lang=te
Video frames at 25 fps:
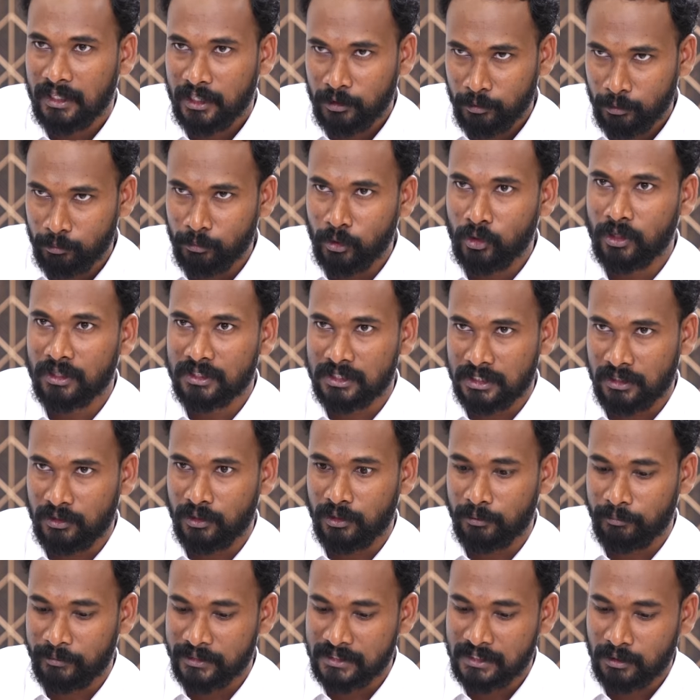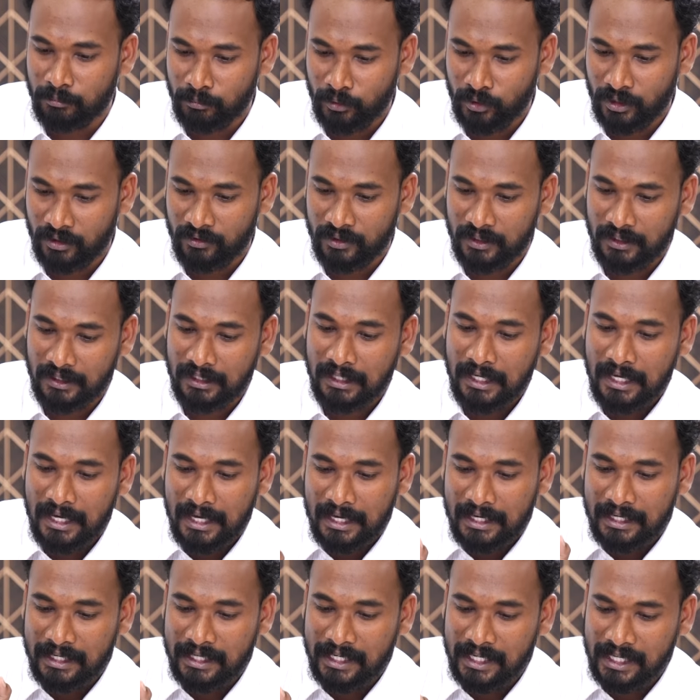ఇప్పుడు మూడవది చదివి అనిపిస్తాం మూడవది
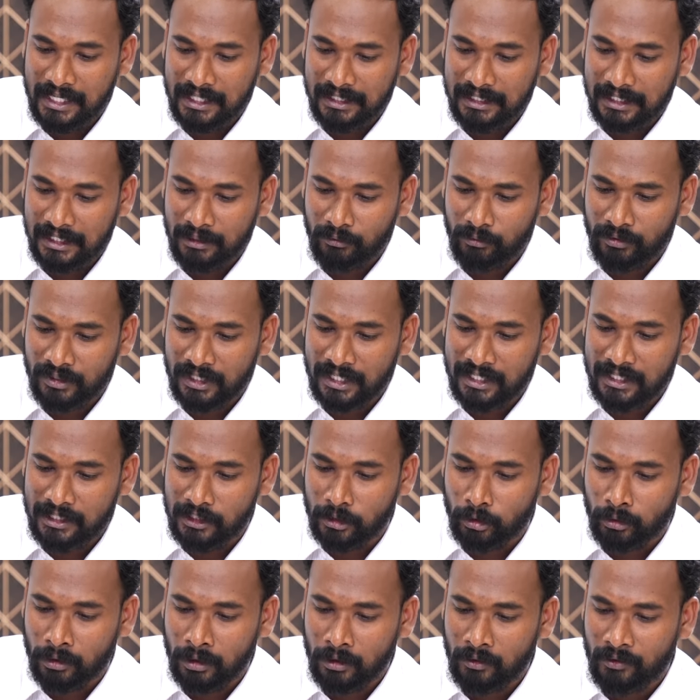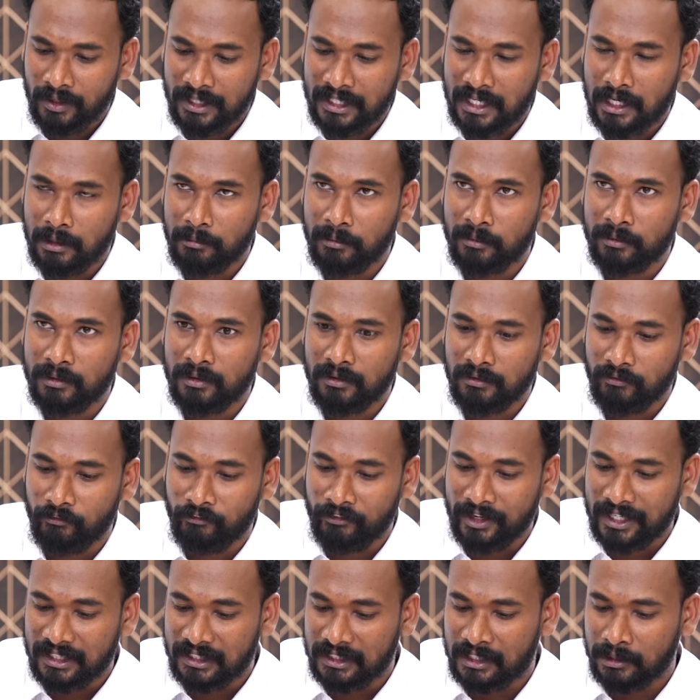నీ దేవుడినైన యహోవా నామమును
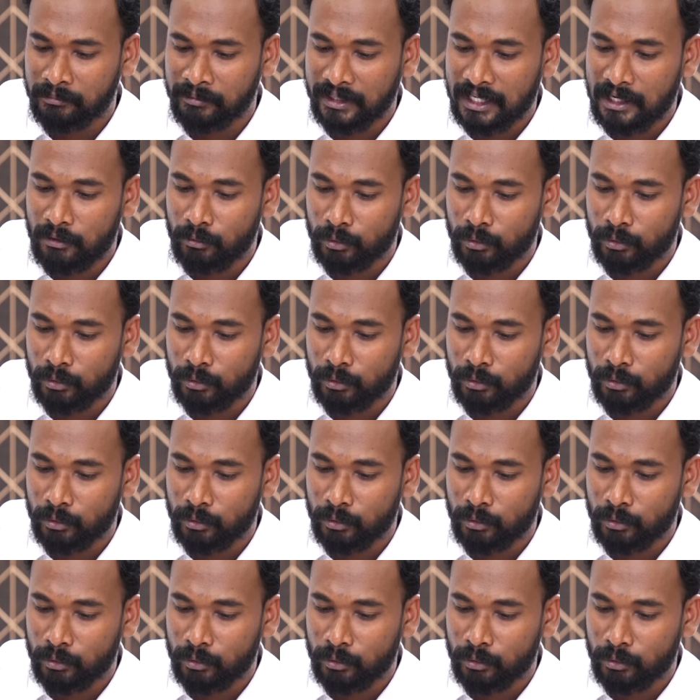వ్యర్థముగా